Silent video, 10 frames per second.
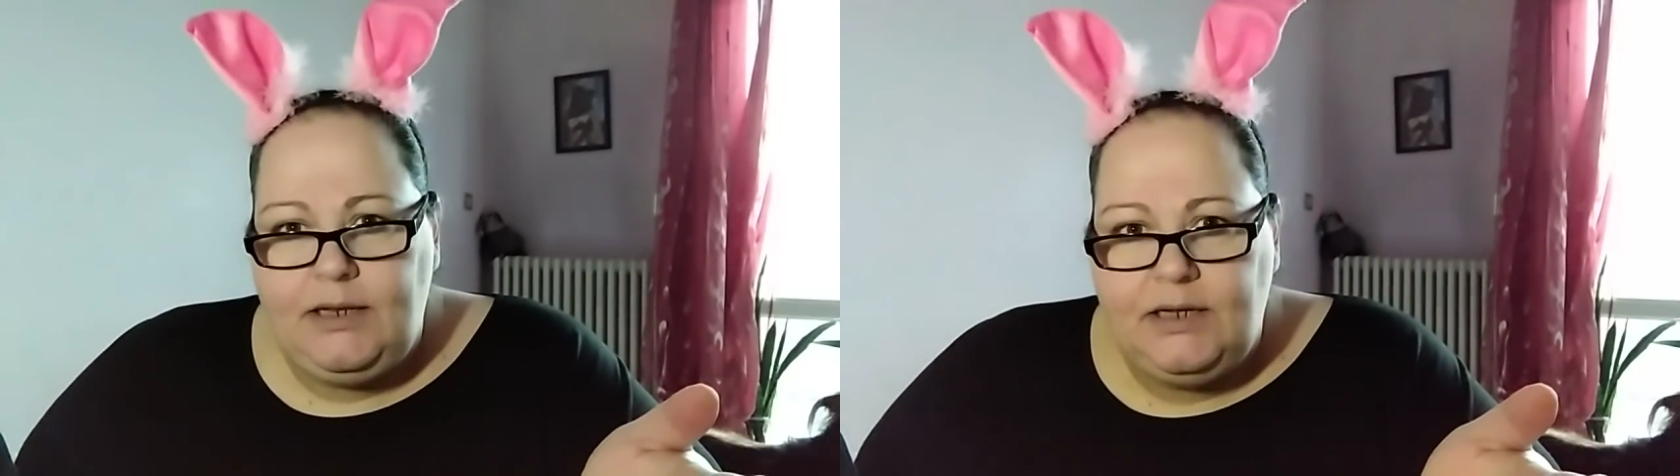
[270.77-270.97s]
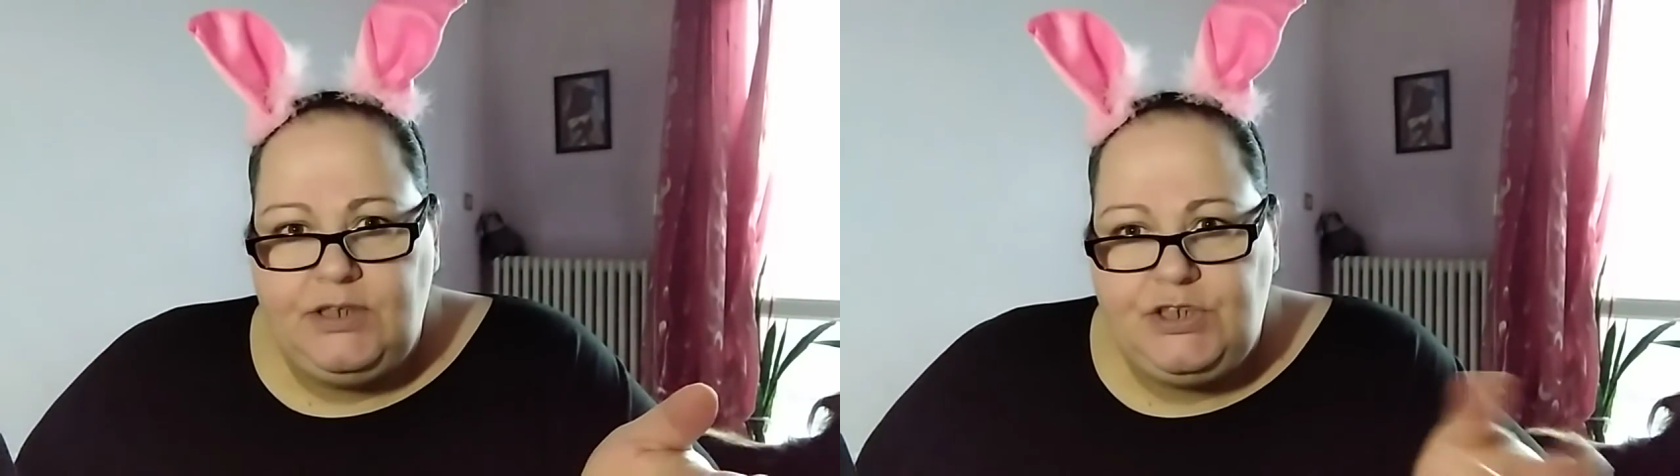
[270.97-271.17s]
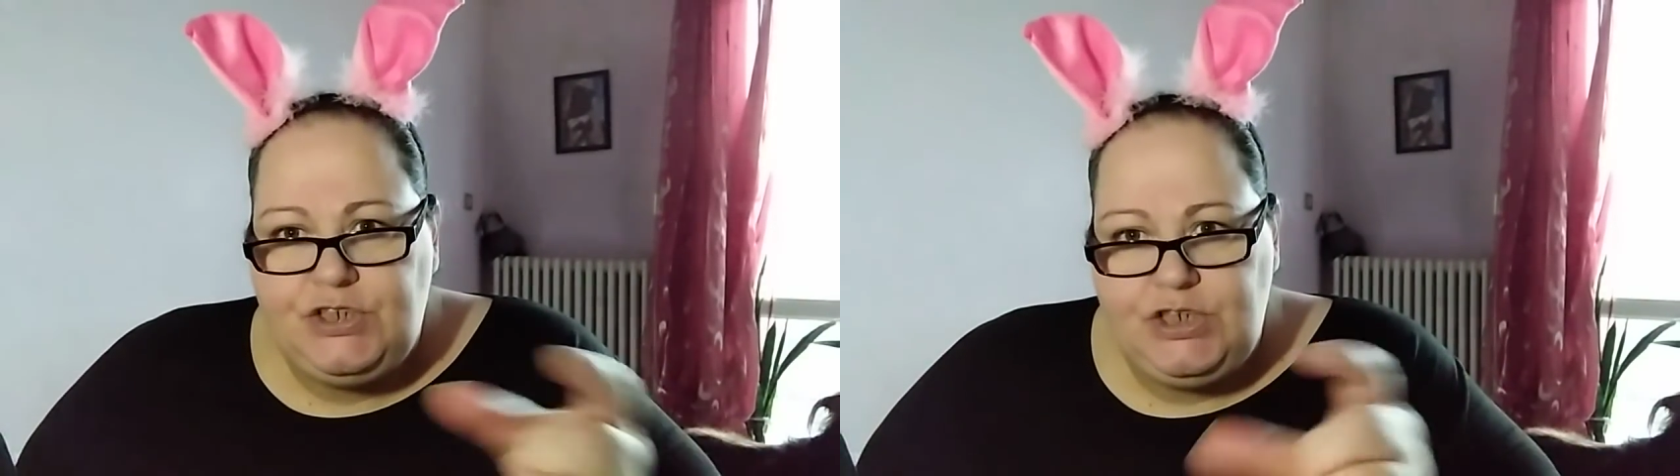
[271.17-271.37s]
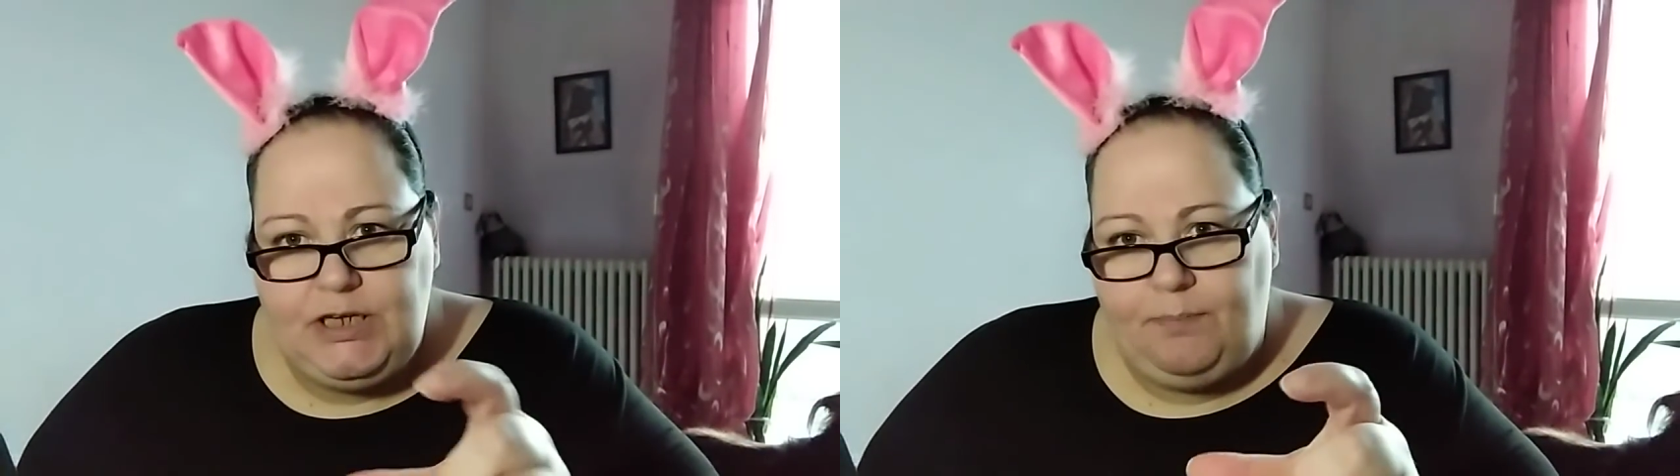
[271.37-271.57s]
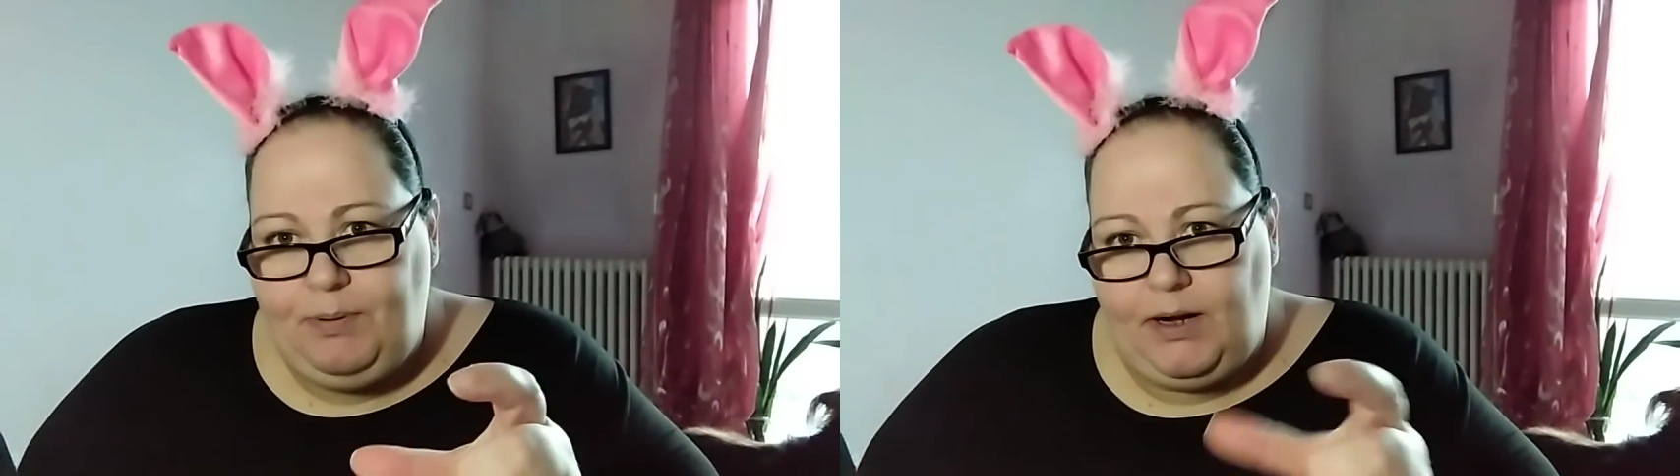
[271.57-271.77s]
una
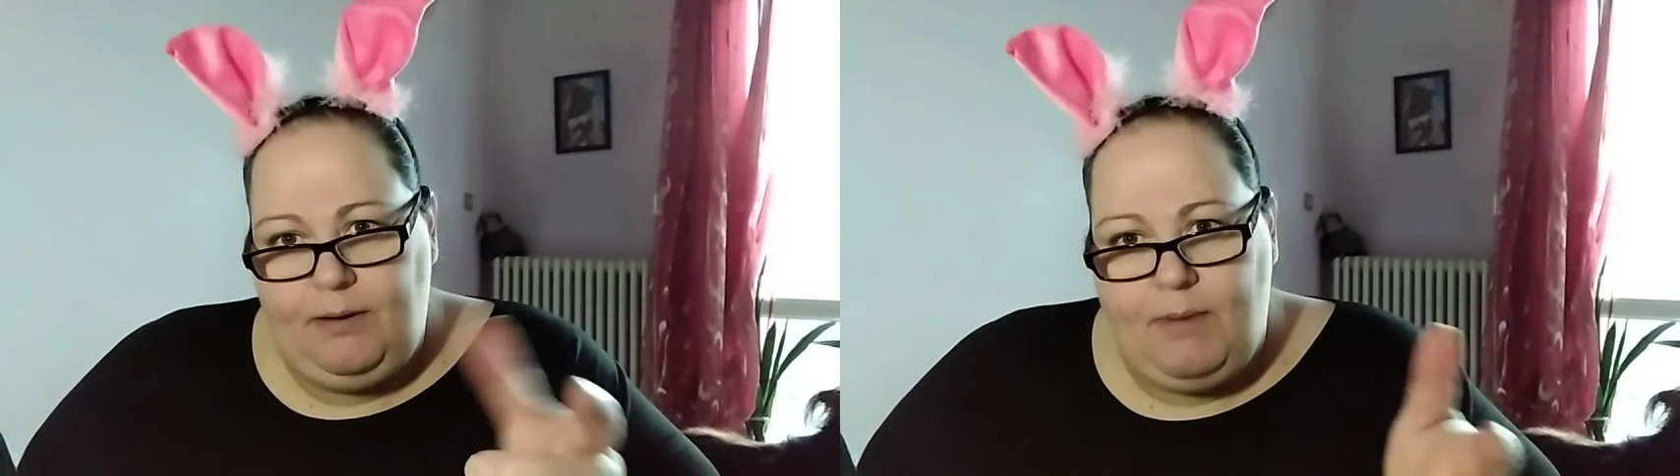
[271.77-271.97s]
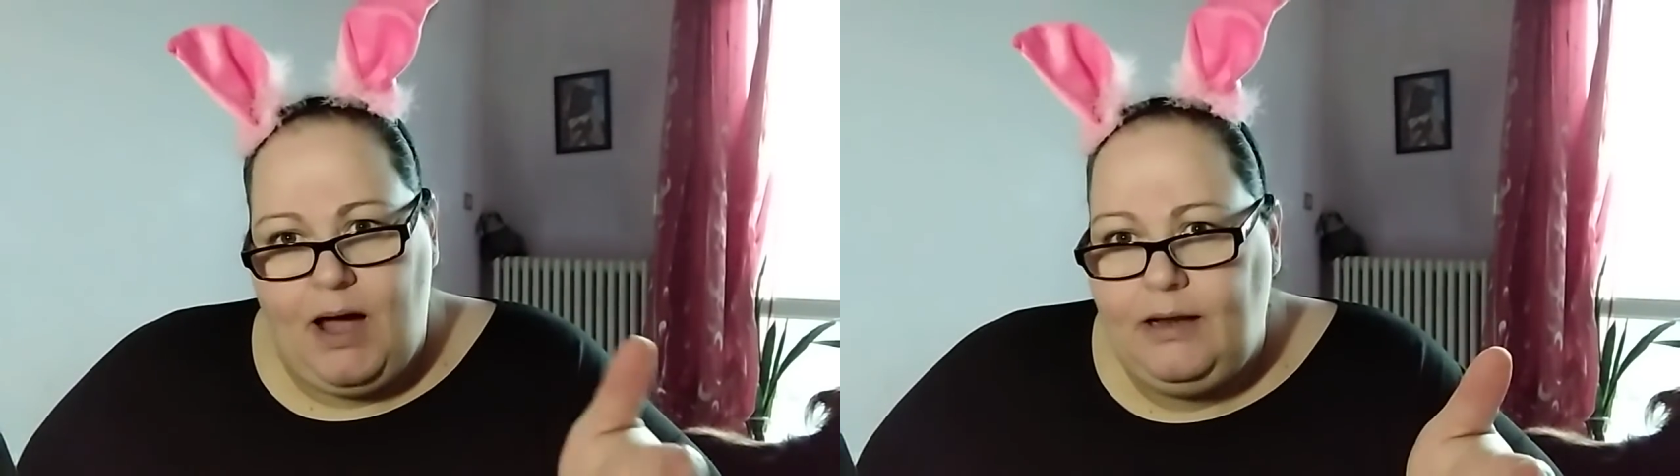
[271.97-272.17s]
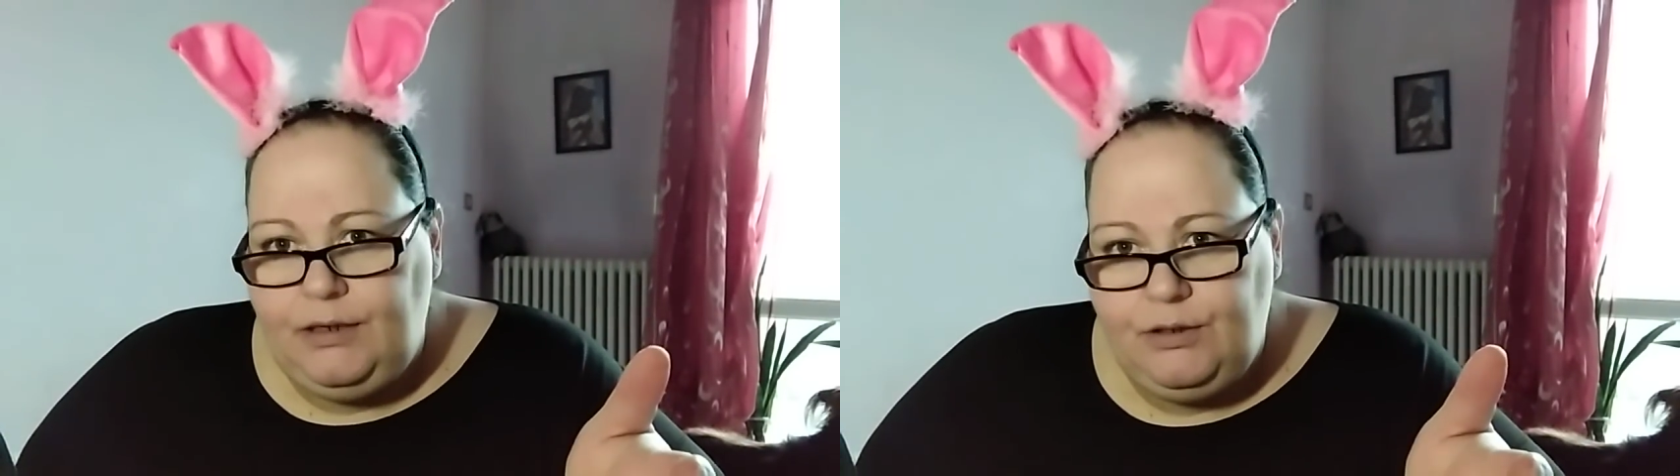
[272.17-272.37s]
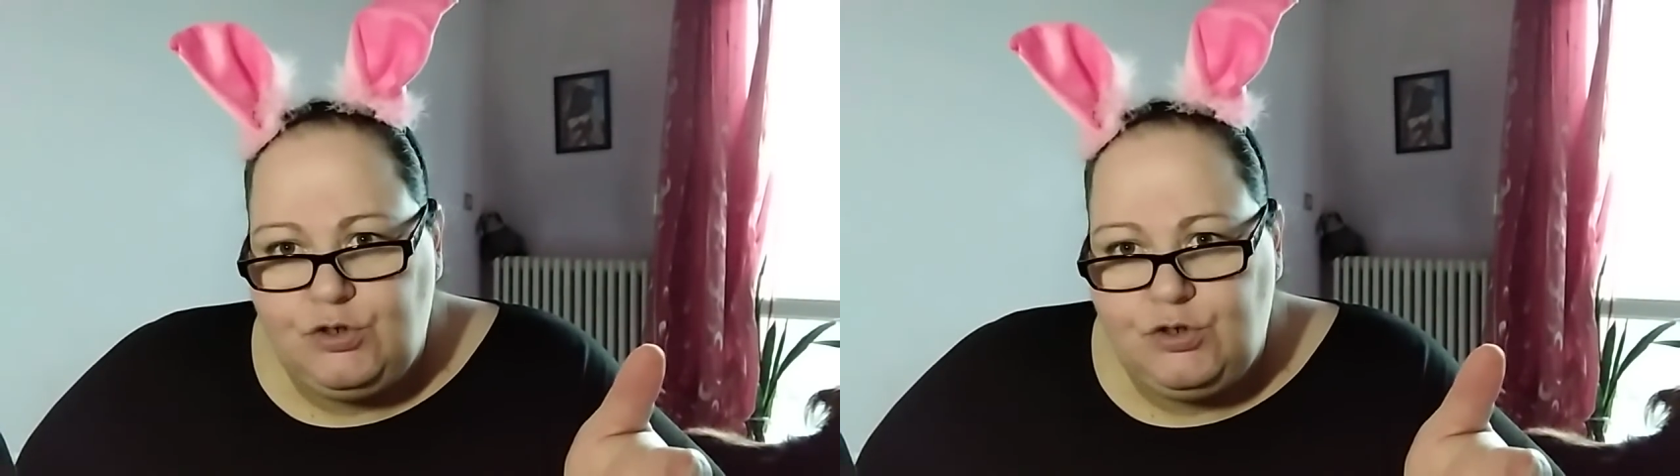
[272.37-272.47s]
decina per le mani,